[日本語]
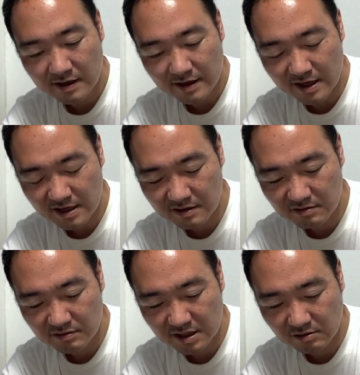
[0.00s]
永久
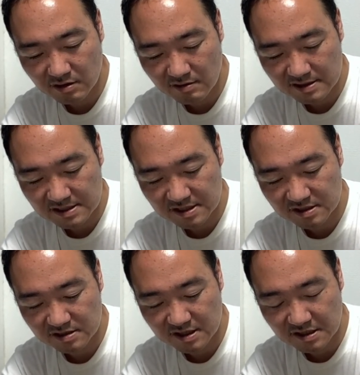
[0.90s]
にこれは続
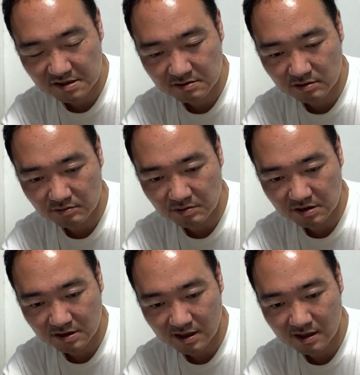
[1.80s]
いていくと思っ
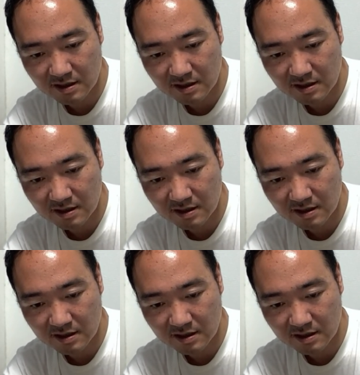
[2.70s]
た